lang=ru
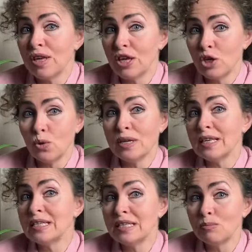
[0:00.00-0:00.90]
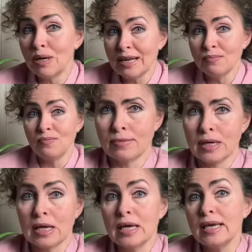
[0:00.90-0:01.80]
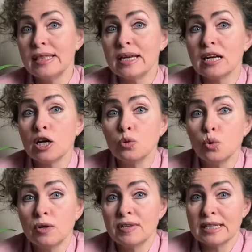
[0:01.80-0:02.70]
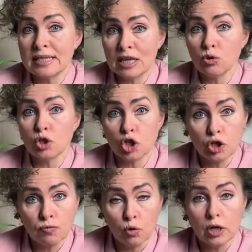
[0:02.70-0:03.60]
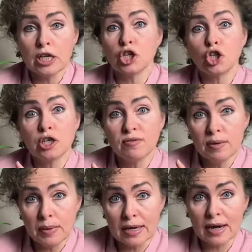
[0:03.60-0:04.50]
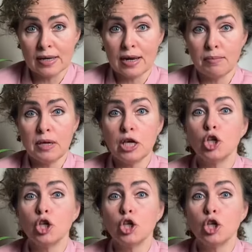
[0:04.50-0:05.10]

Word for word: ее из земли. И так как луковица остается живой, живыми корнями,